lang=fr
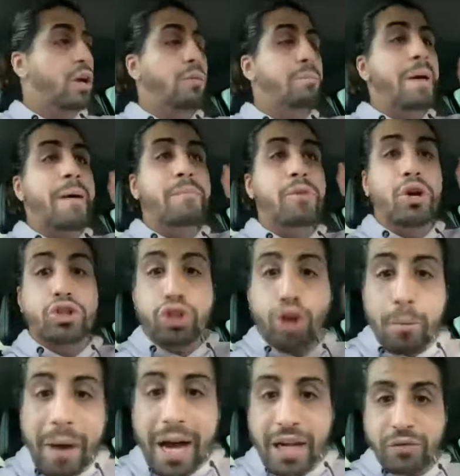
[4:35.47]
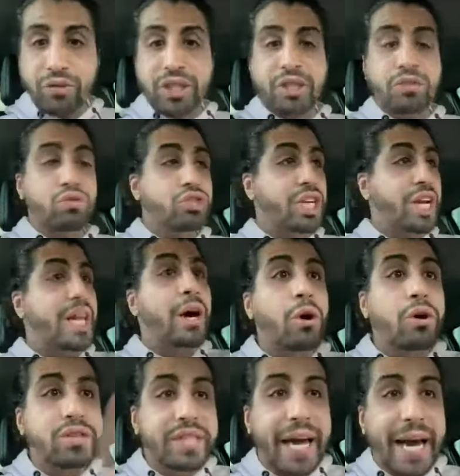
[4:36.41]
même le chômage, vous y touchez les
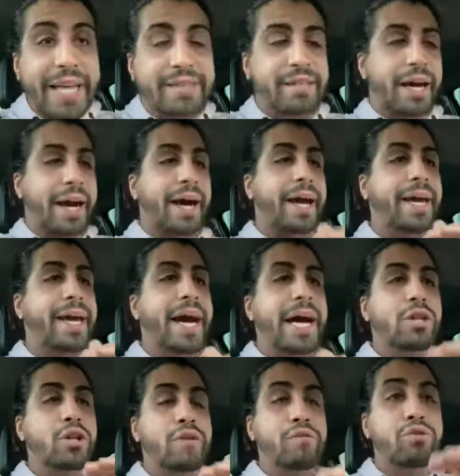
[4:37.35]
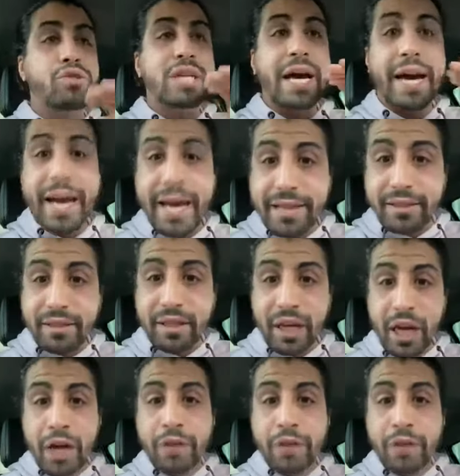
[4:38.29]
retraites. Rien ne vous arrête.